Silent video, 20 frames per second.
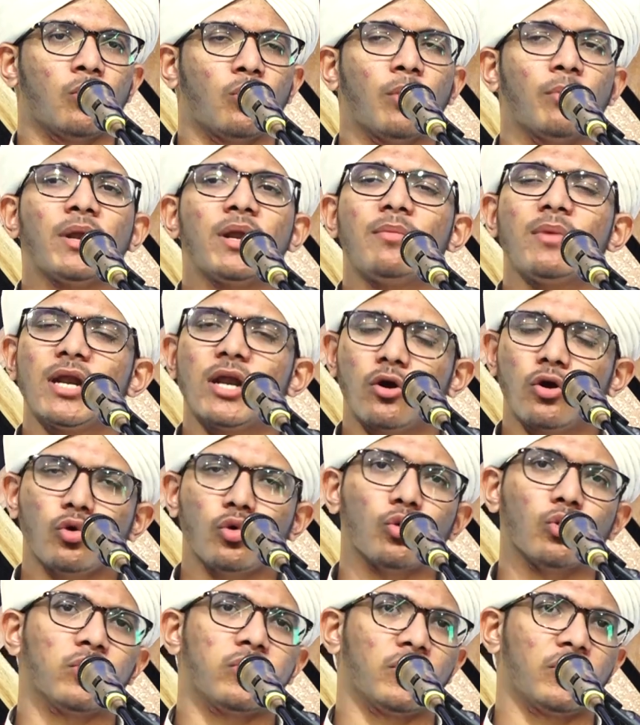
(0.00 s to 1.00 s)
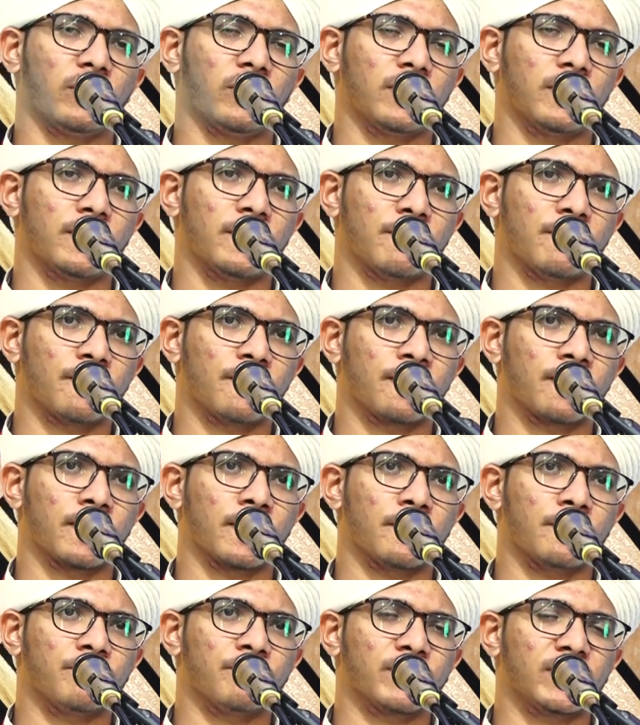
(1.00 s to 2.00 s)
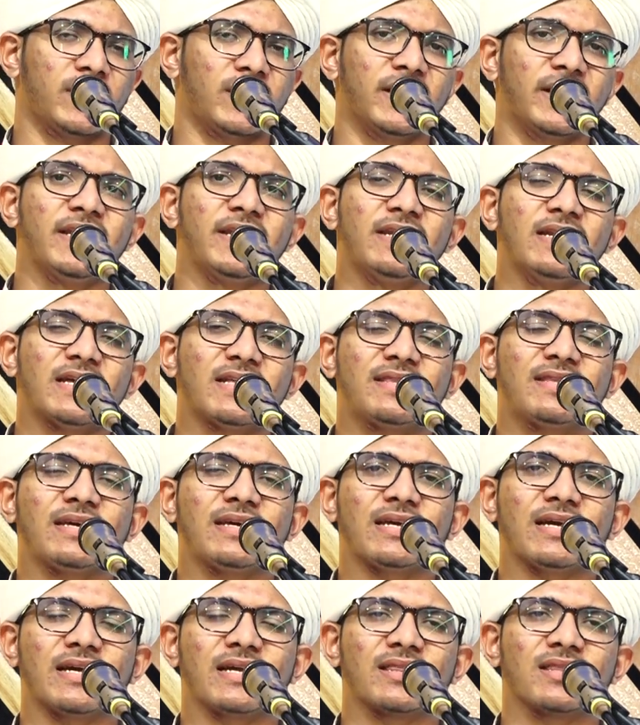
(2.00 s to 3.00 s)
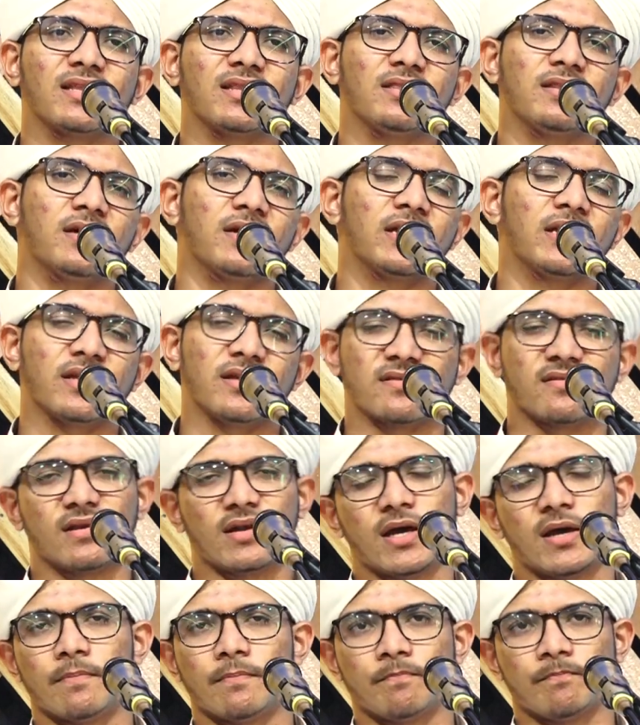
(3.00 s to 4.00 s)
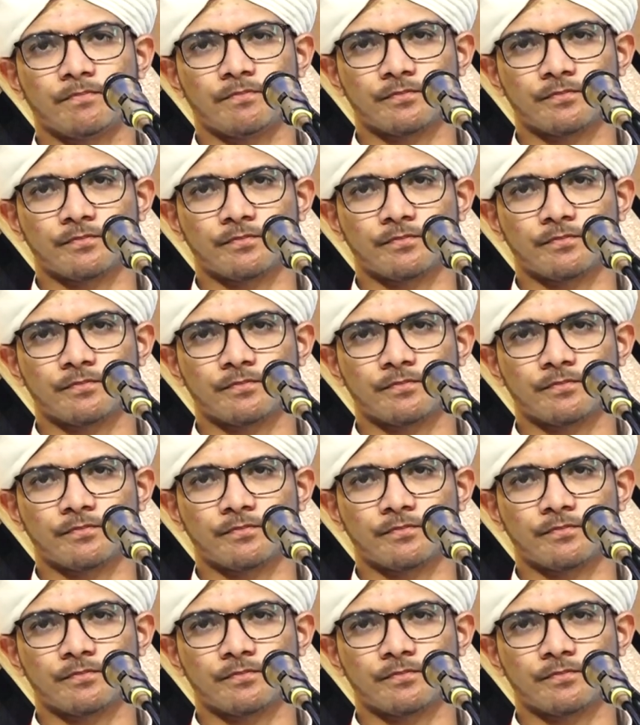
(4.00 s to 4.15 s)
ومن الملحوظ إن الدين عند الله الإسلام